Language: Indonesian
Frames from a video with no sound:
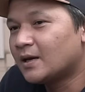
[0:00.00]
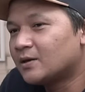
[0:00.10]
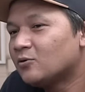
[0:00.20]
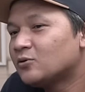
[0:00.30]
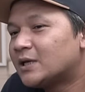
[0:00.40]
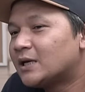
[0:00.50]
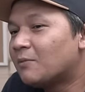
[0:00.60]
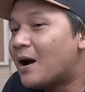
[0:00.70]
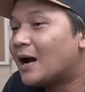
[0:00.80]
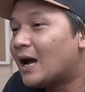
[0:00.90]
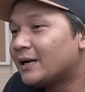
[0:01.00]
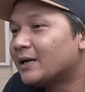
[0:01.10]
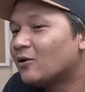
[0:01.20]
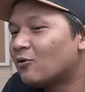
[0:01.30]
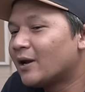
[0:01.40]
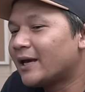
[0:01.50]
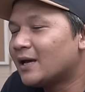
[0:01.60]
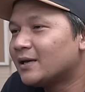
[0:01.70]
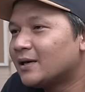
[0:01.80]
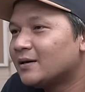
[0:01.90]
Itu jadi kebanggaan ya logo
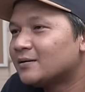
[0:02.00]
Leica-nya ya.